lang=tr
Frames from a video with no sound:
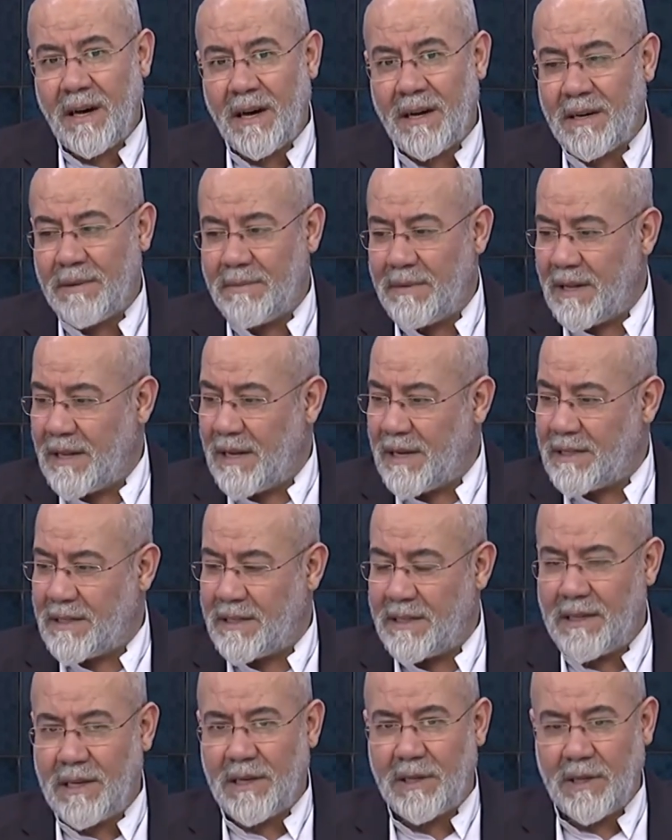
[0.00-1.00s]
Araba
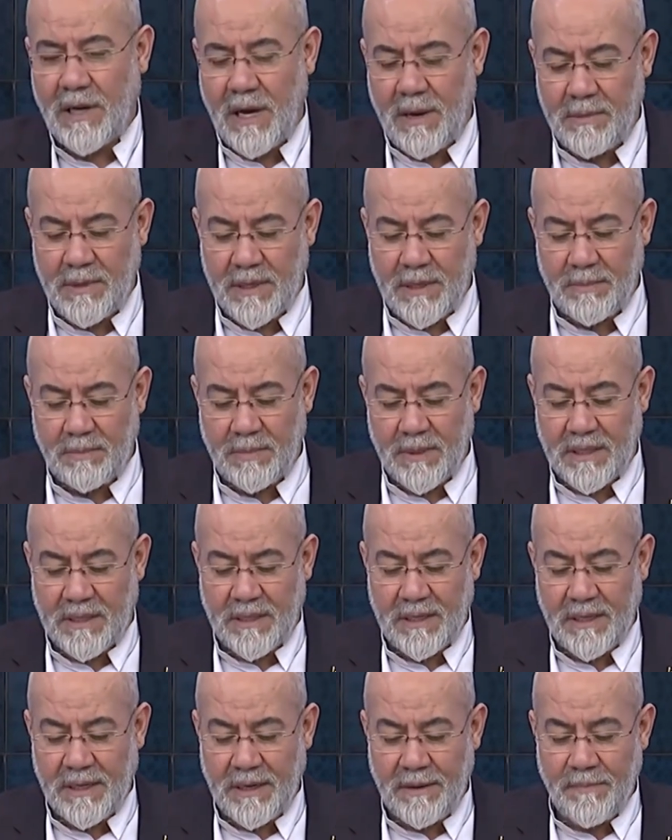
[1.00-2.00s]
lastiğinin tamiri
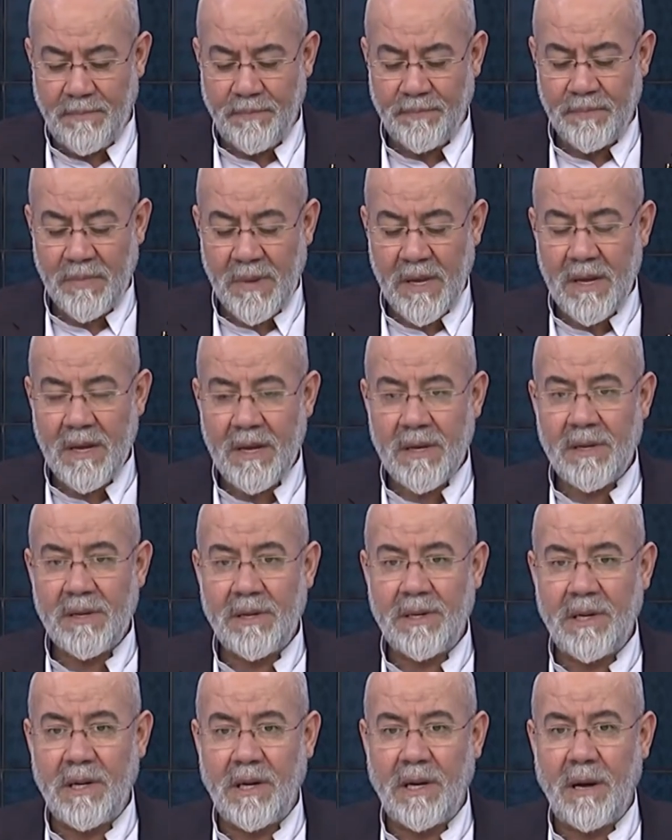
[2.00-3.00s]
bitti.
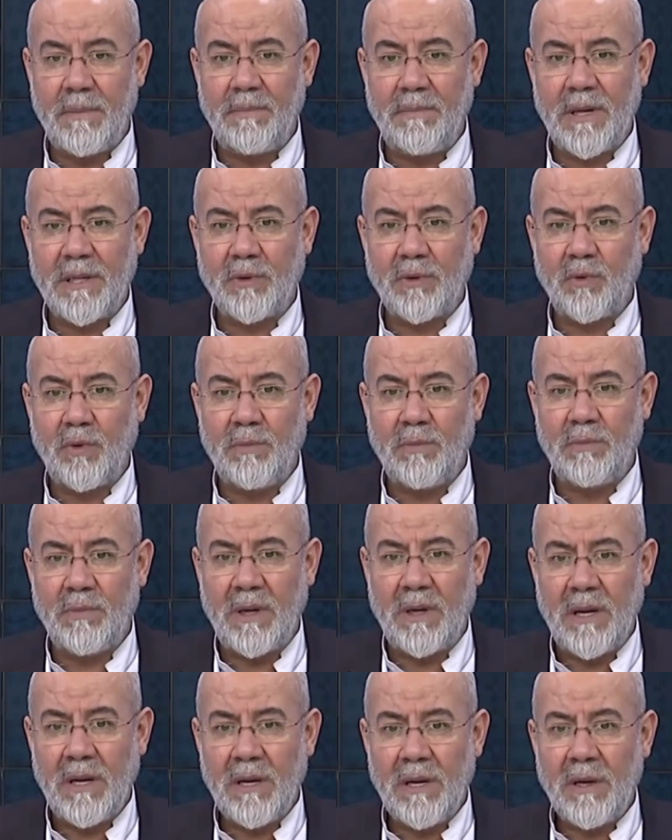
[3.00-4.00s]
Şeyh Abbas
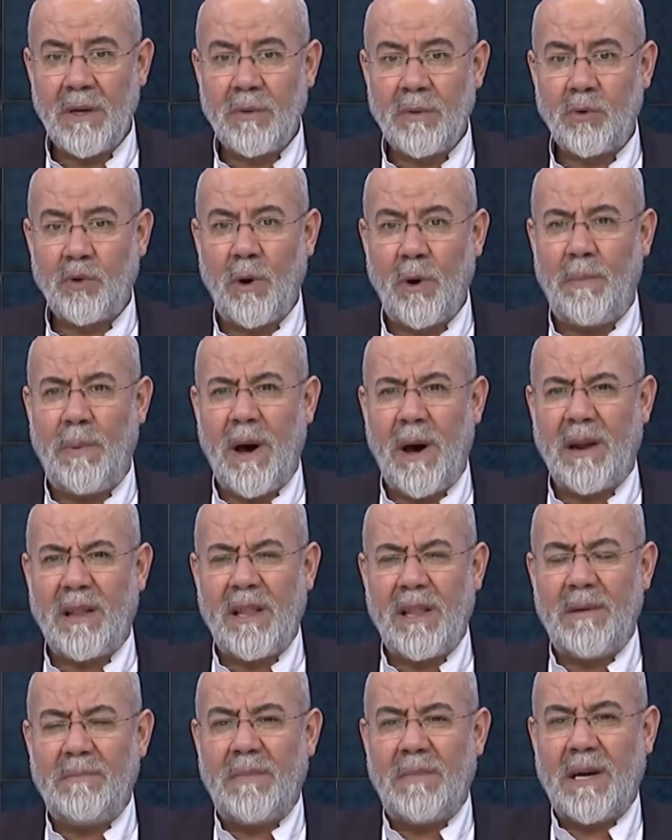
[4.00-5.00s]
Kummi
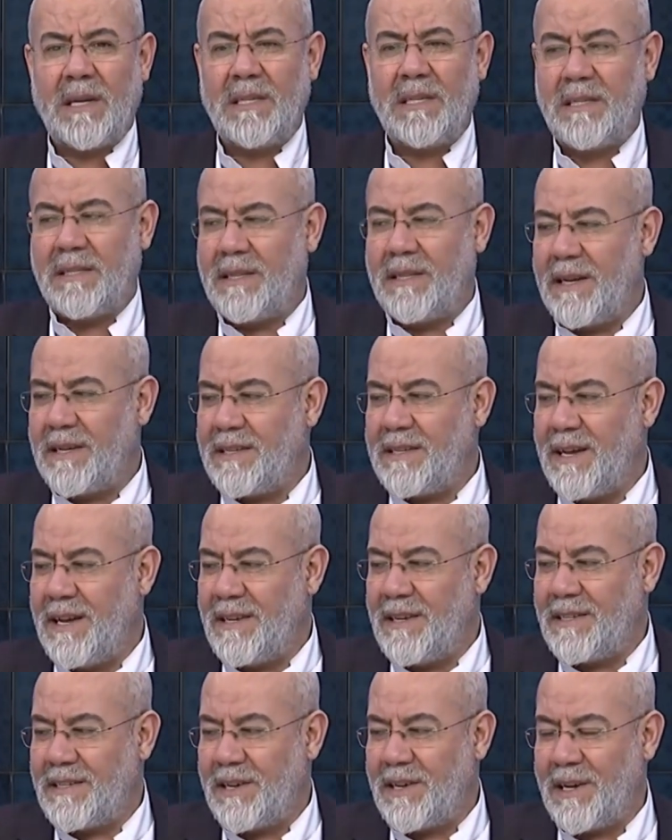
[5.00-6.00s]
toparlanmak
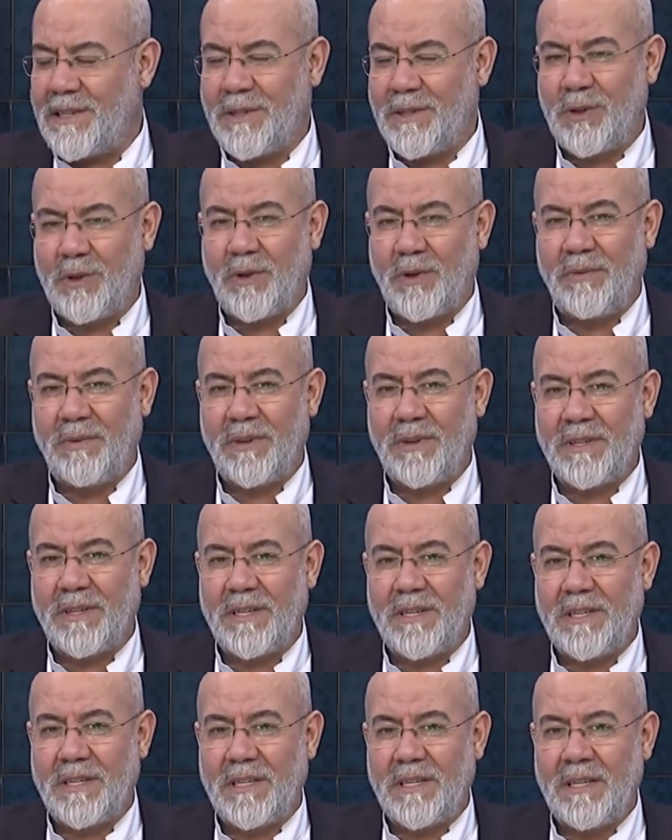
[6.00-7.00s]
isterken taksi şoförü
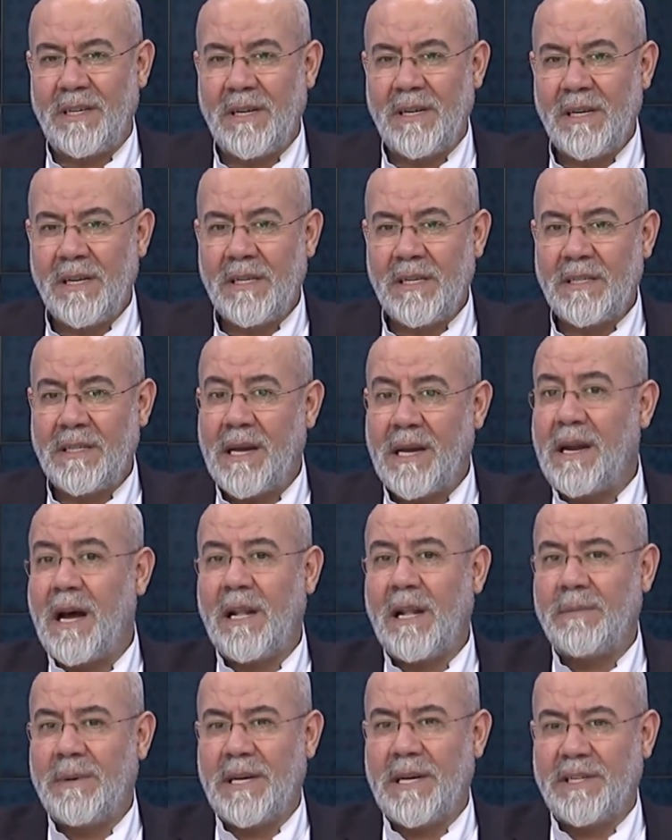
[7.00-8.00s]
dedi ki seni
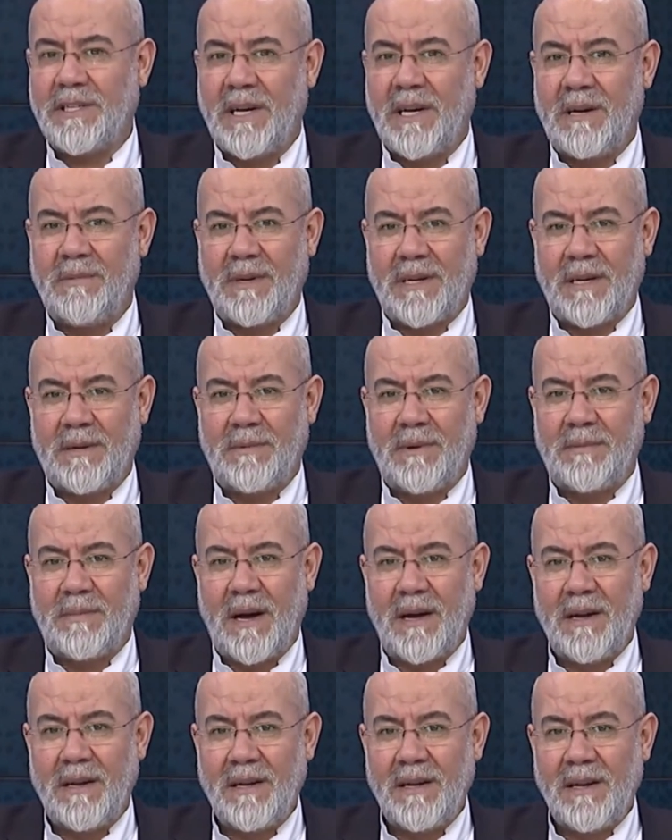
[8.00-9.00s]
almayacağım
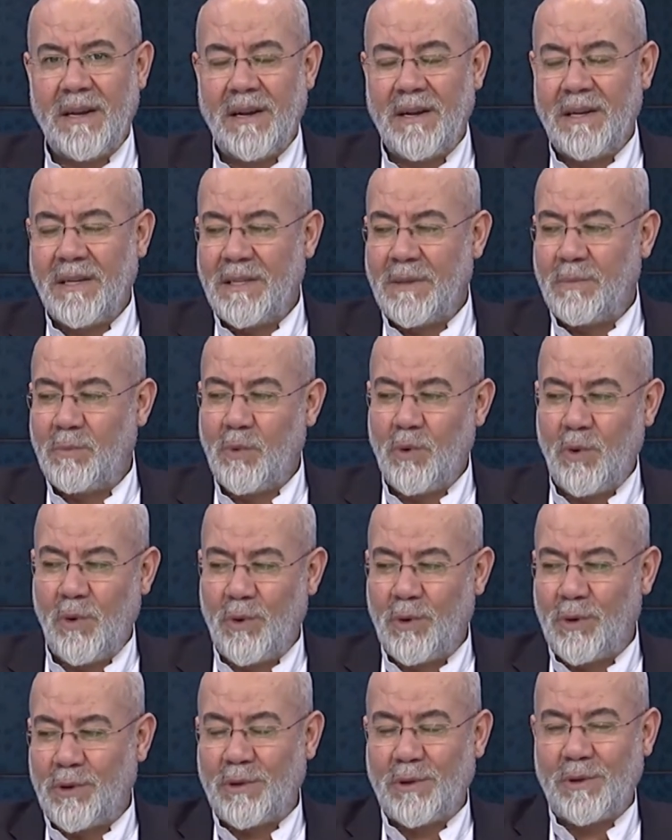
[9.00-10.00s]
arabama. Bu
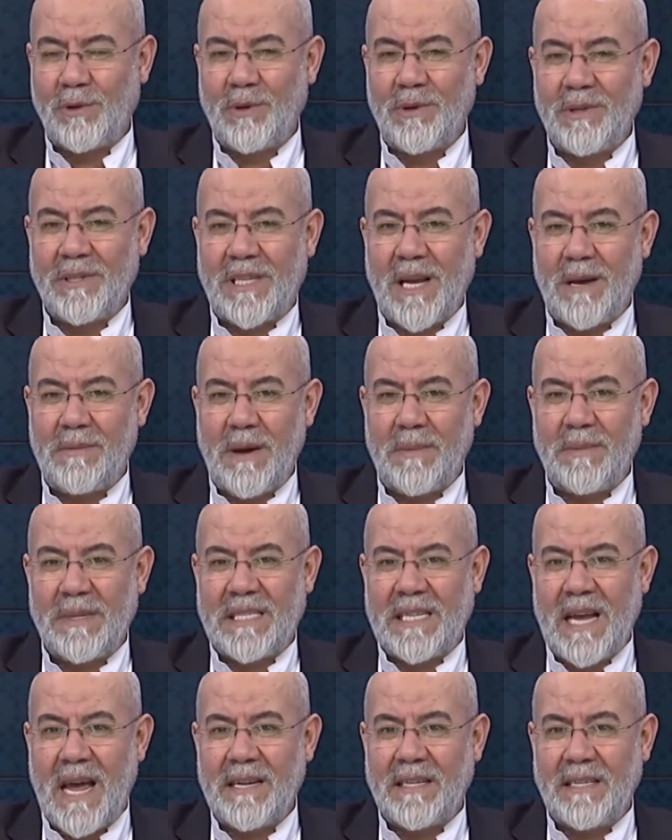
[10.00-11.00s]
uğursuzluğun sebebi
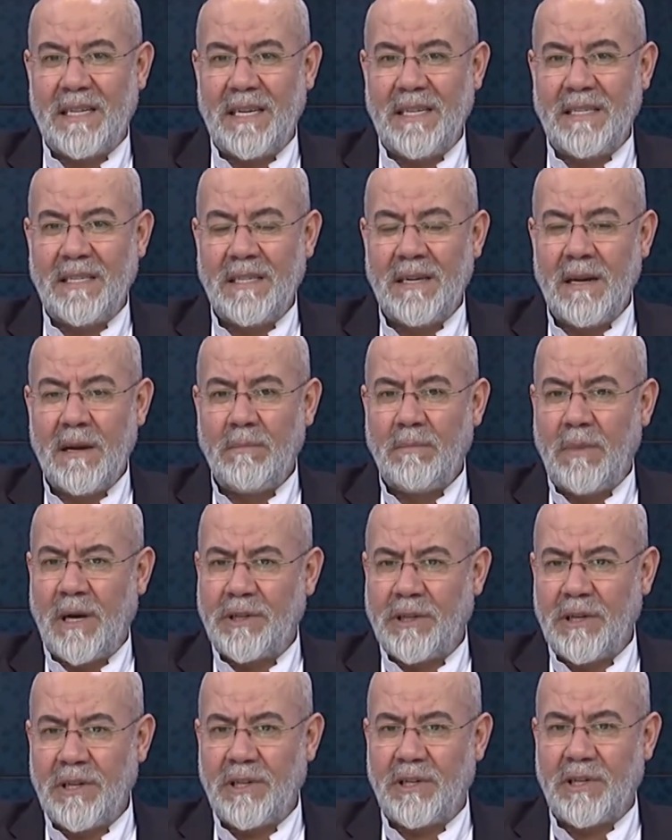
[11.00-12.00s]
sendin.
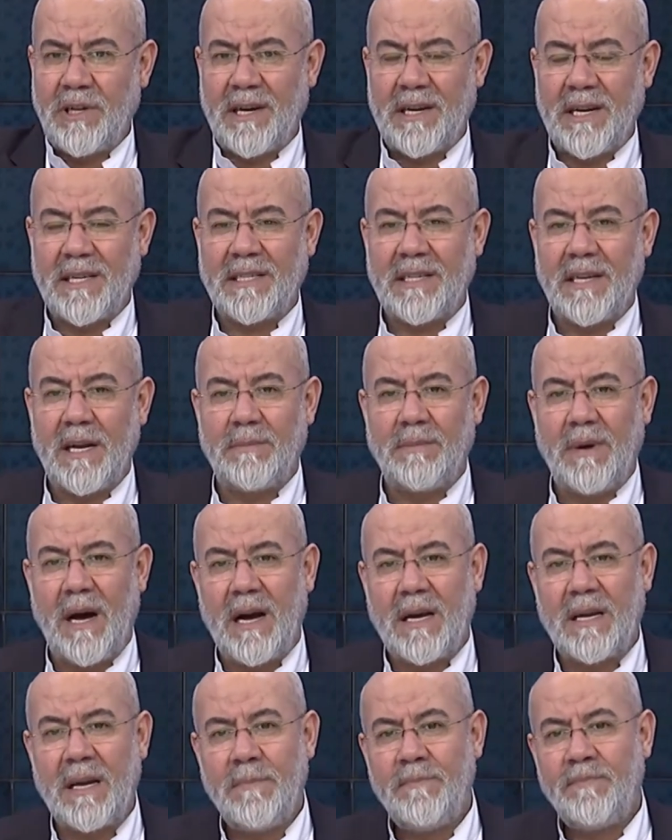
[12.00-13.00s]
Başının çaresine
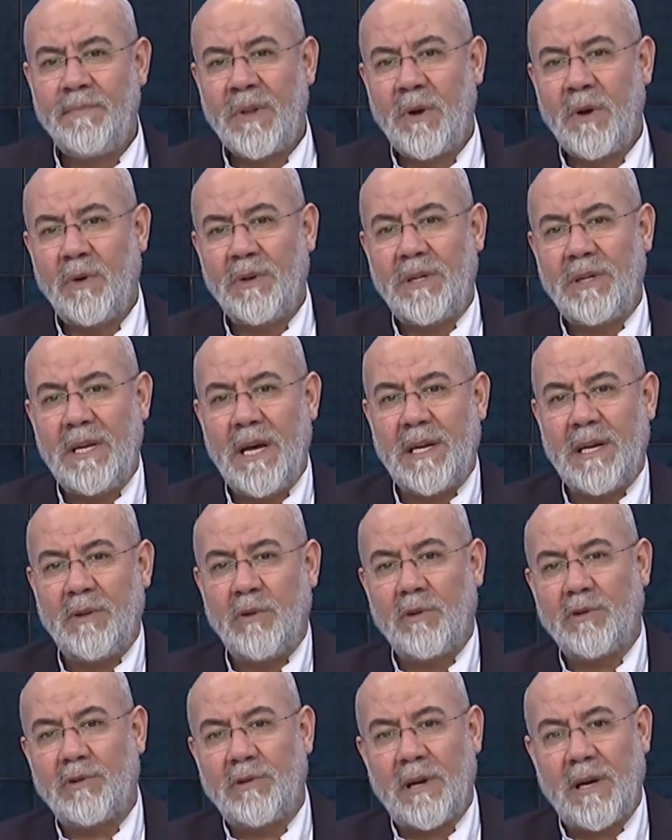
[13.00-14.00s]
bak. O diğer
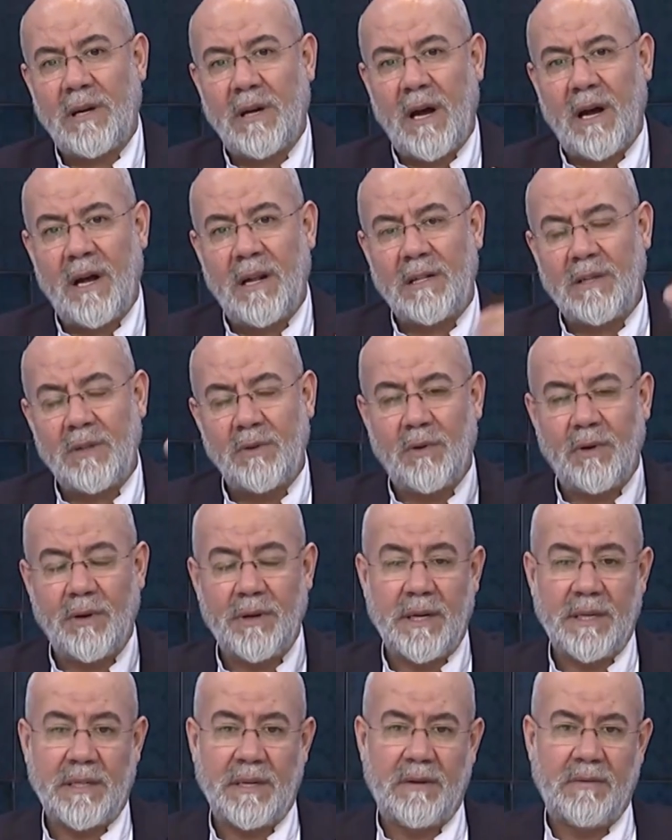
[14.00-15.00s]
yolcuları aldı
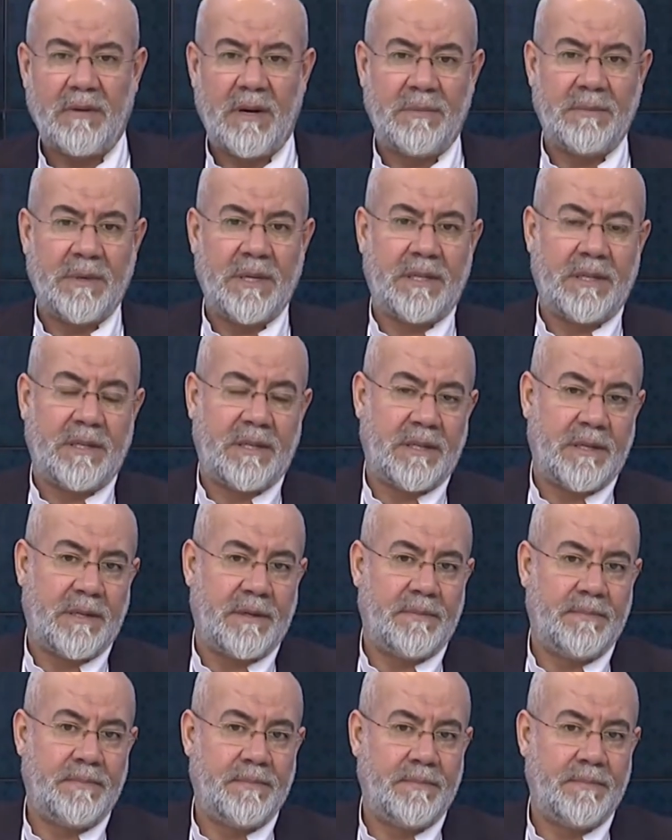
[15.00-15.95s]
yoluna devam etti.